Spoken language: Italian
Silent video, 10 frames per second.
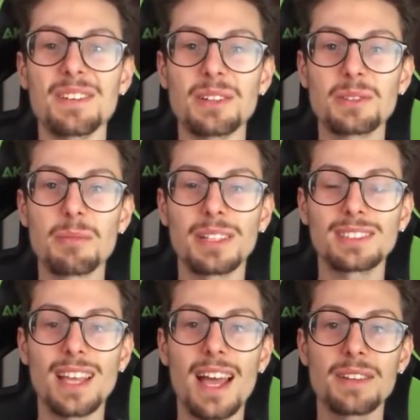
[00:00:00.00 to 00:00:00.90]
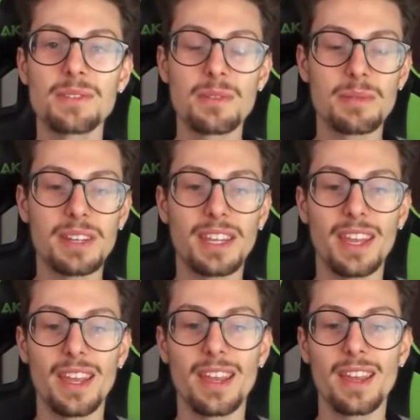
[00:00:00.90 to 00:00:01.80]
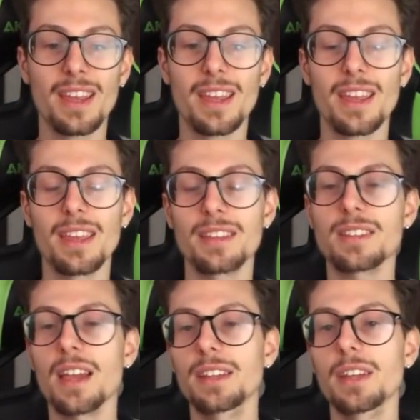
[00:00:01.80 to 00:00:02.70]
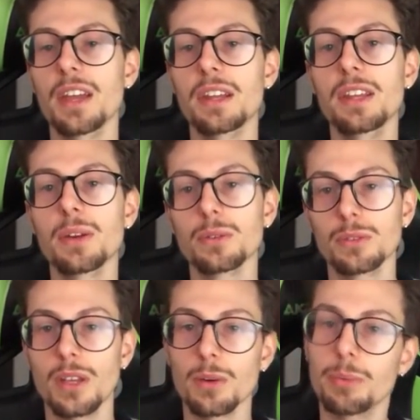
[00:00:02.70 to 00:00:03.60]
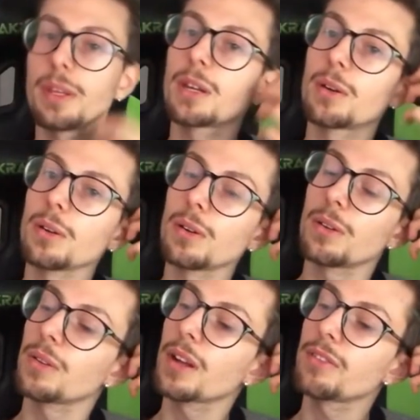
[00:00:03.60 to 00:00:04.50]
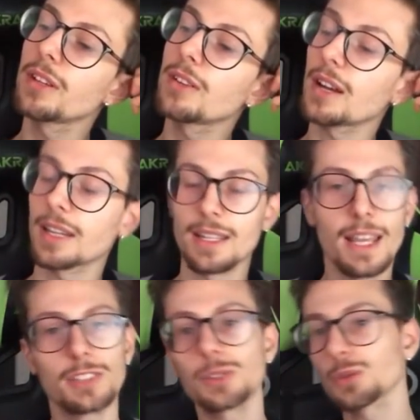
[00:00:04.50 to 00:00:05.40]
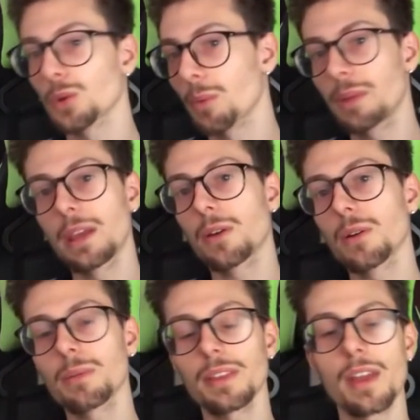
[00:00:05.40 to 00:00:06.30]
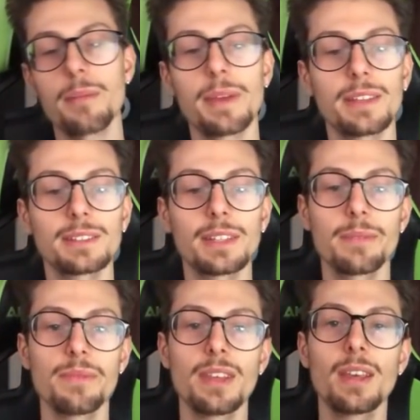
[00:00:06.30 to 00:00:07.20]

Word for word: questo passaggio perché, sai, io, ero, ero, piccolo, non avevo, anche adesso sono piccolo praticamente,